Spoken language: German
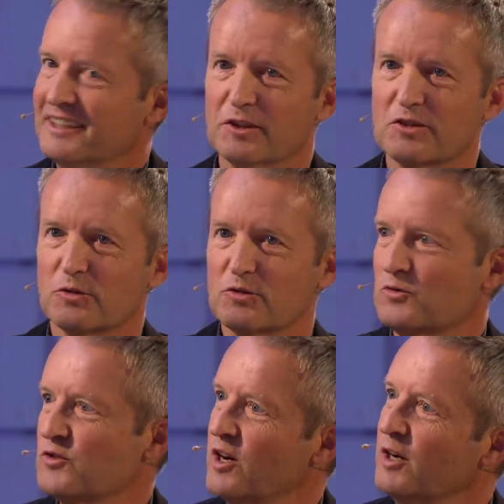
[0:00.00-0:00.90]
die also
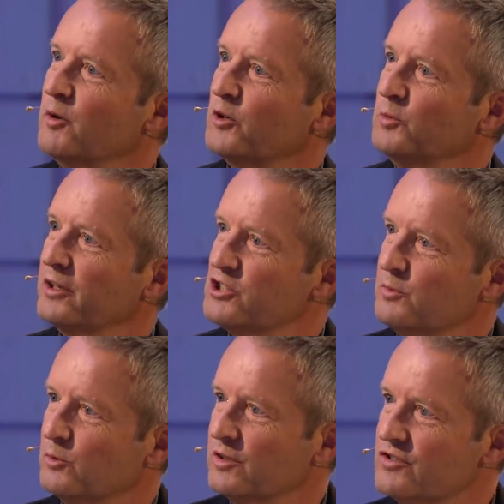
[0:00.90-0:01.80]
sozusagen mal
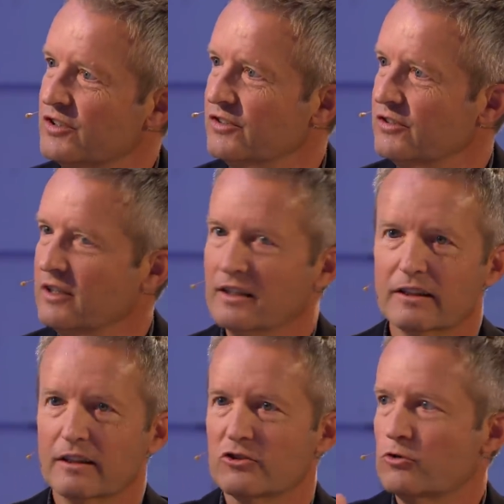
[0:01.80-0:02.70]
rübergesprungen sind.
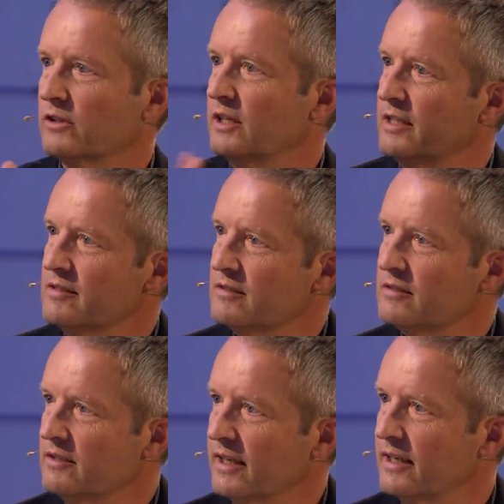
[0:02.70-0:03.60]
Ein
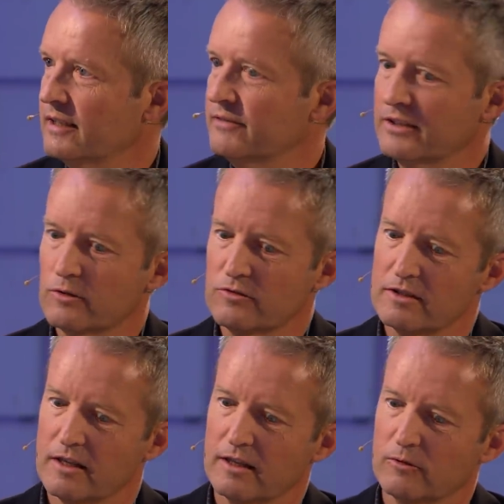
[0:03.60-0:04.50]
Journalist, der irgendwie
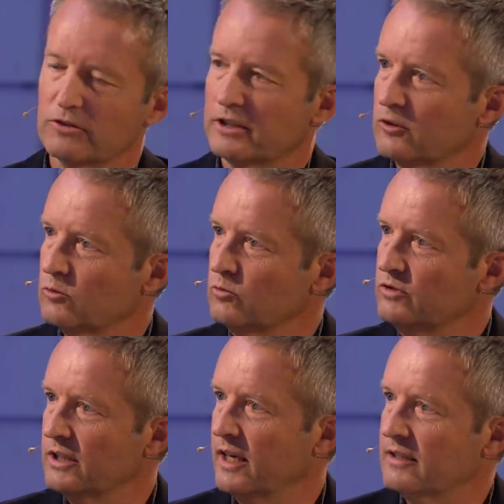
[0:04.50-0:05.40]
sozusagen unter der
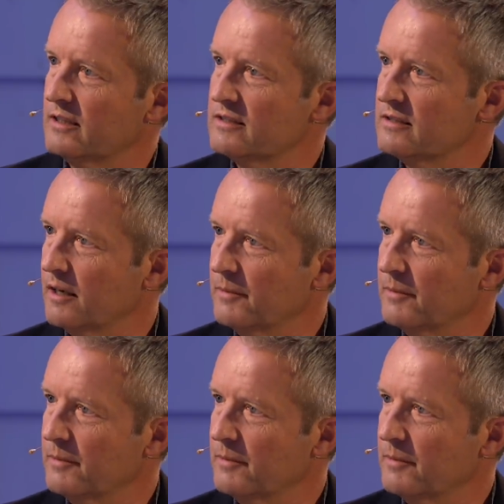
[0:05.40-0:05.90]
Knute eines